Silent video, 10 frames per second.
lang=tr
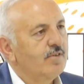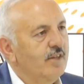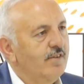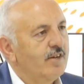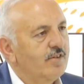
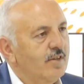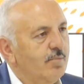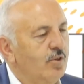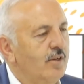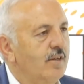ne
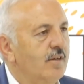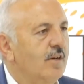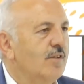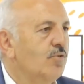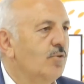varsa buna
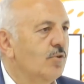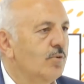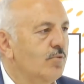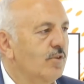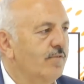hazır
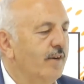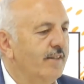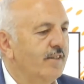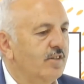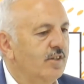olduğumuzu
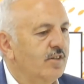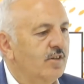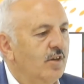ifade ettik.